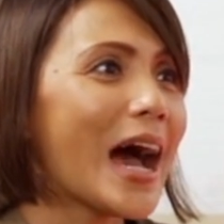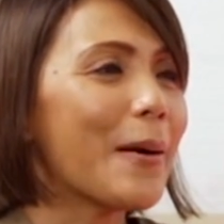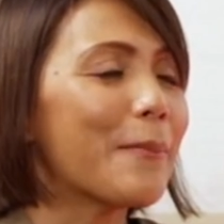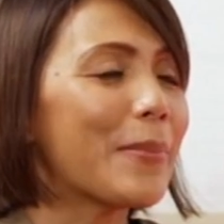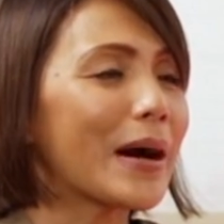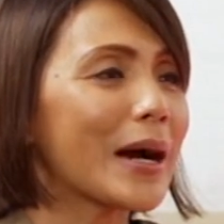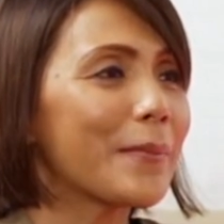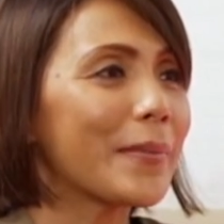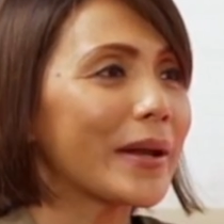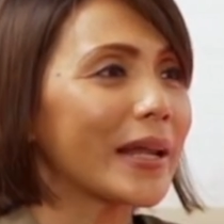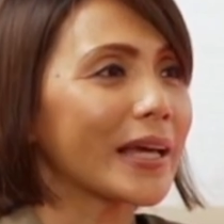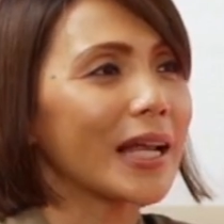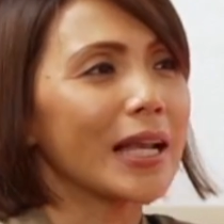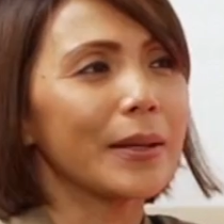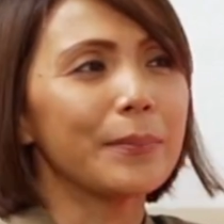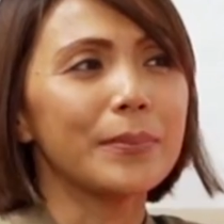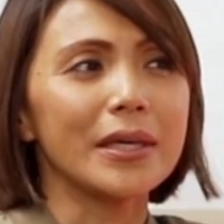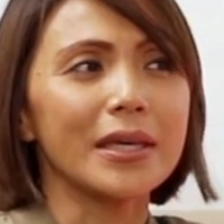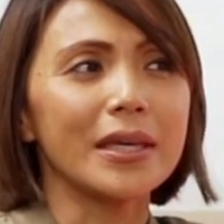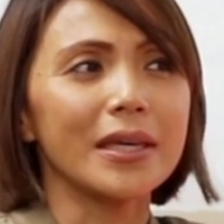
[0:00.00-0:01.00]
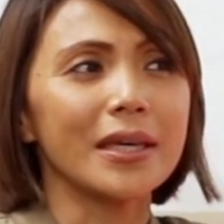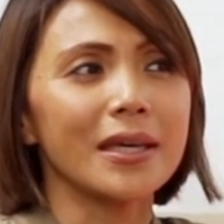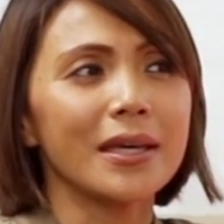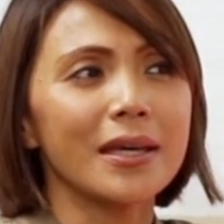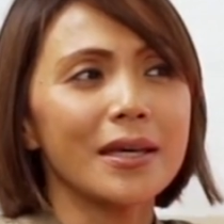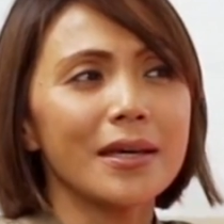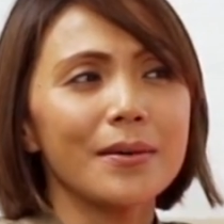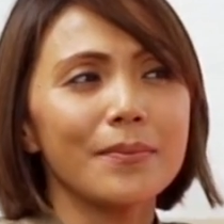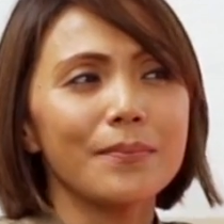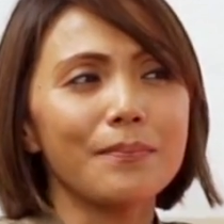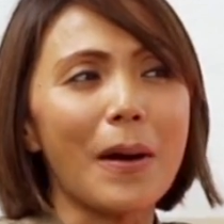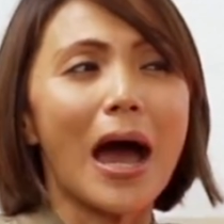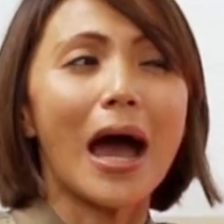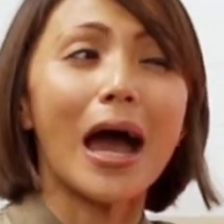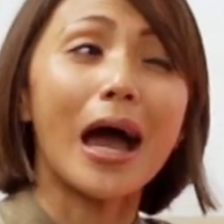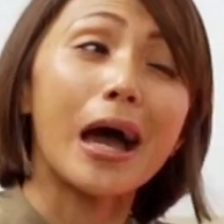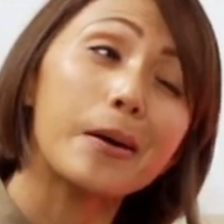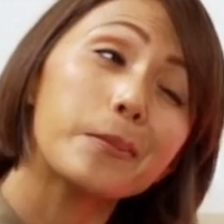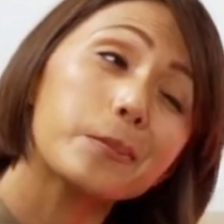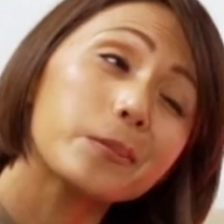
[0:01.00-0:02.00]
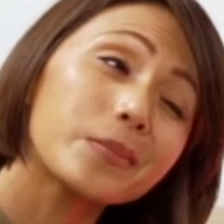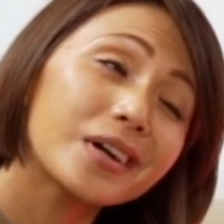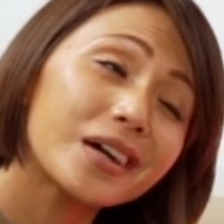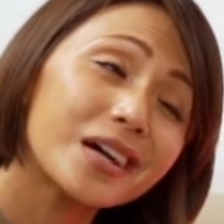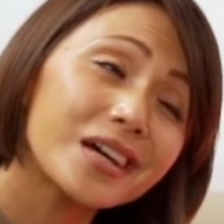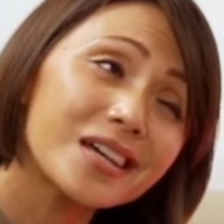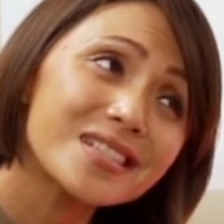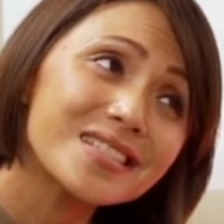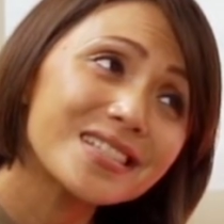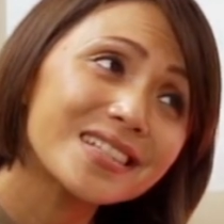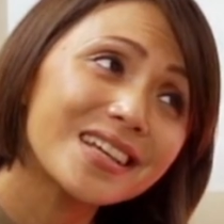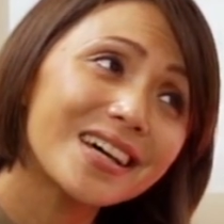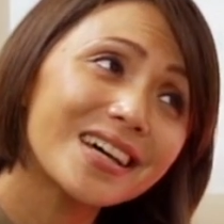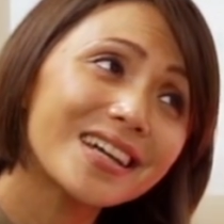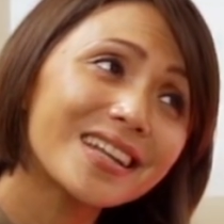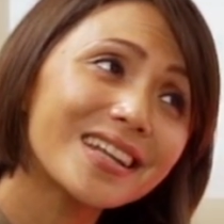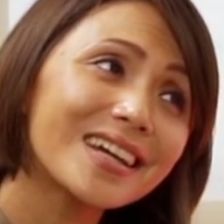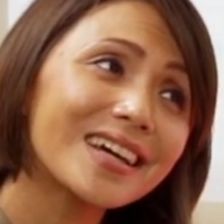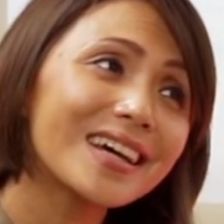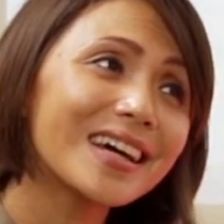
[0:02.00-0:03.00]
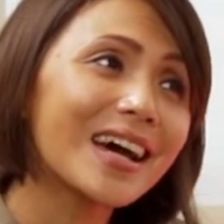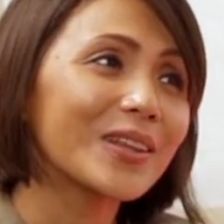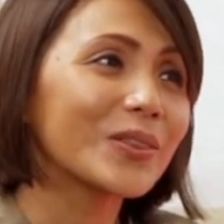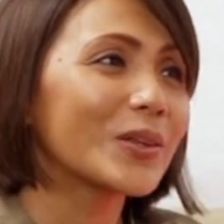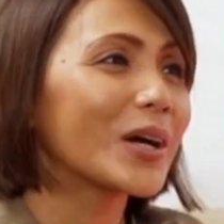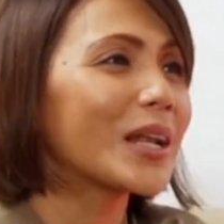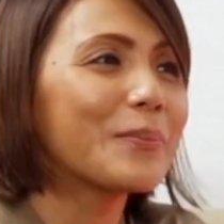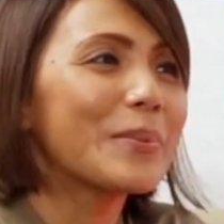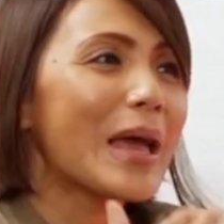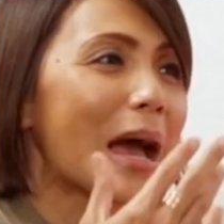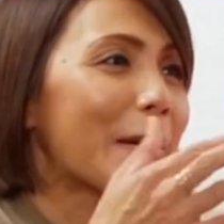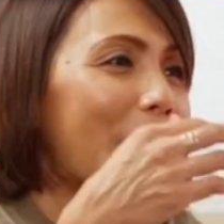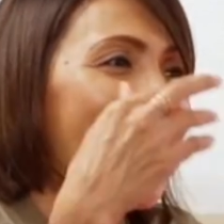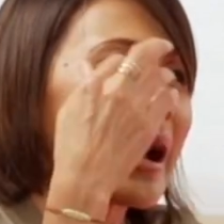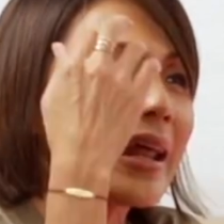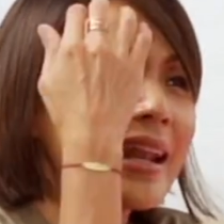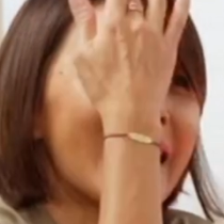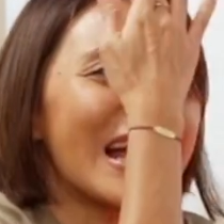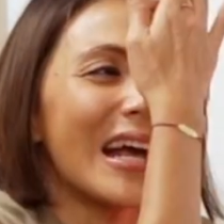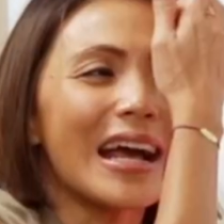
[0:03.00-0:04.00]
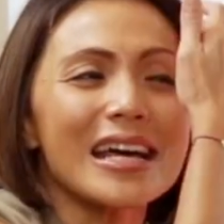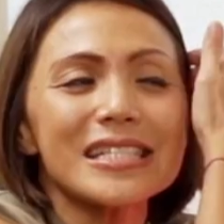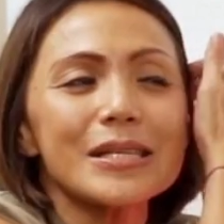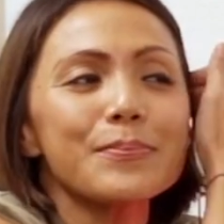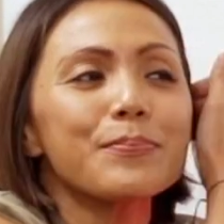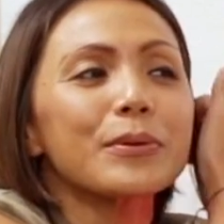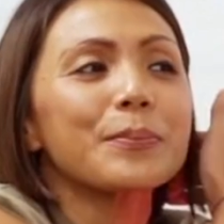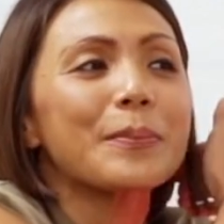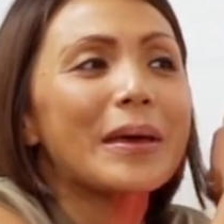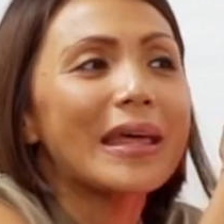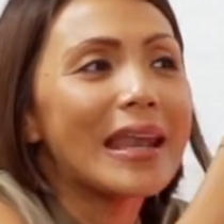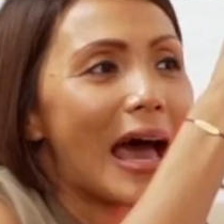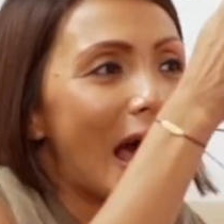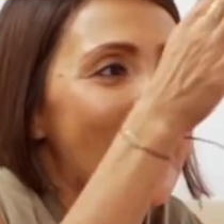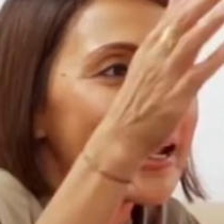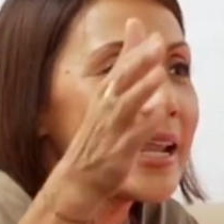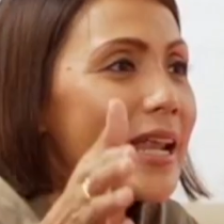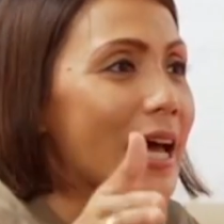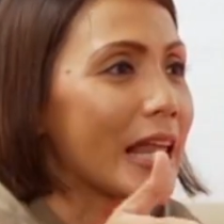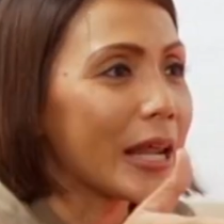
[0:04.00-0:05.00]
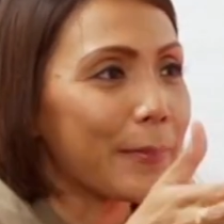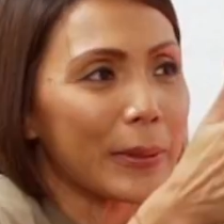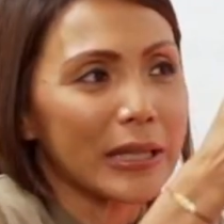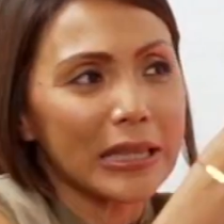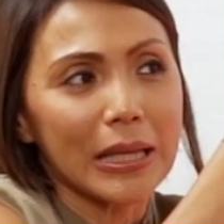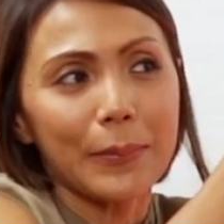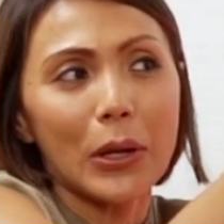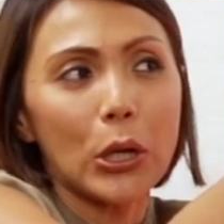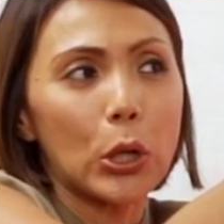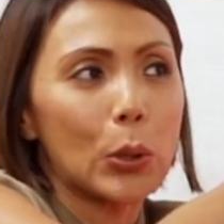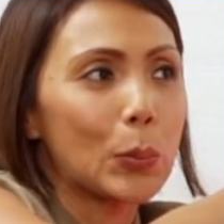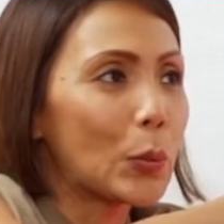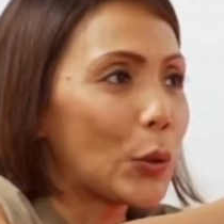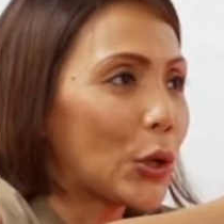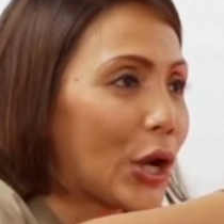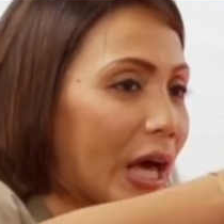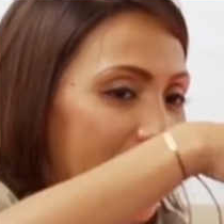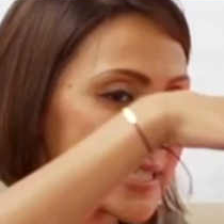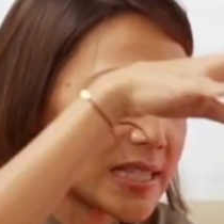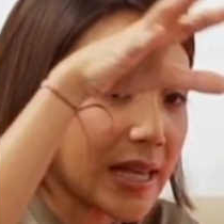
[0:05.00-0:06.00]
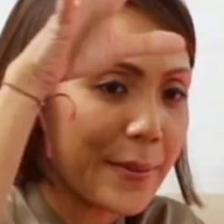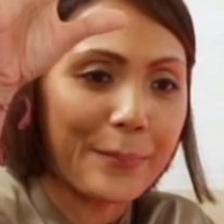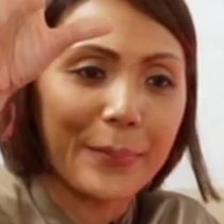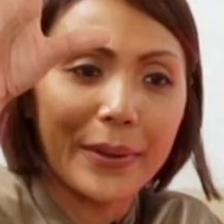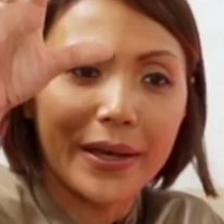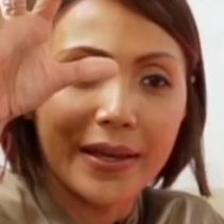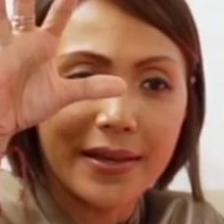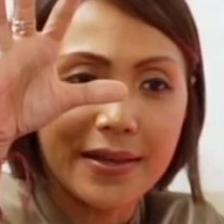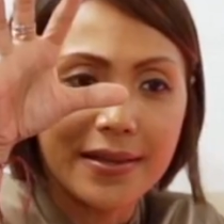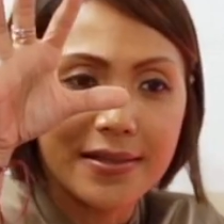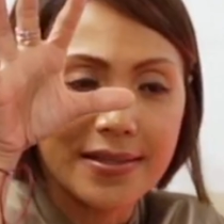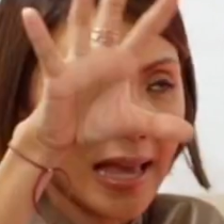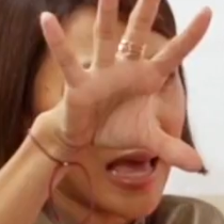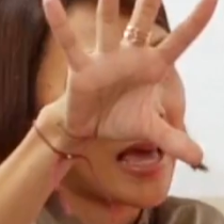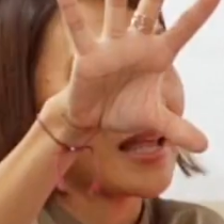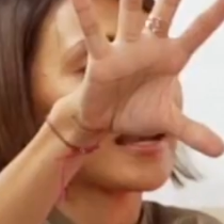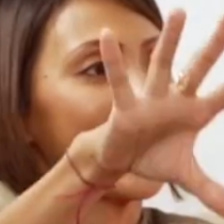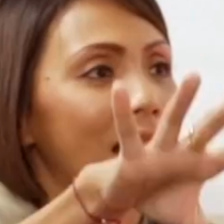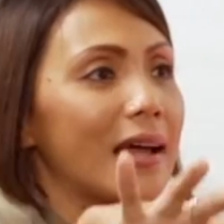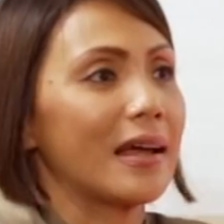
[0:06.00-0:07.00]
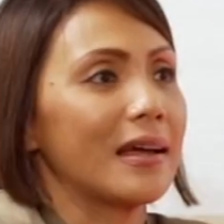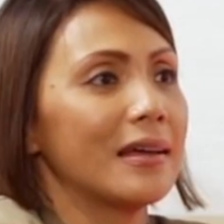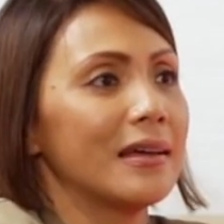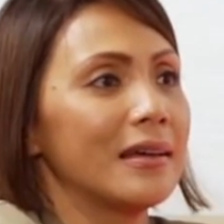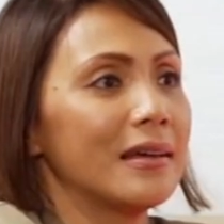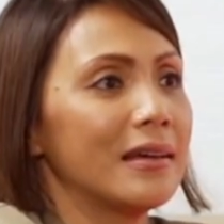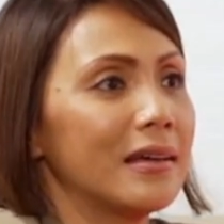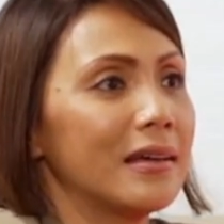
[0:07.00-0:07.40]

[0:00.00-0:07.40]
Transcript: Apakah mereka lebih paham kah sekarang atau lebih ada nggak sih perbedaannya dari pertama lo mulai sampai sekarang?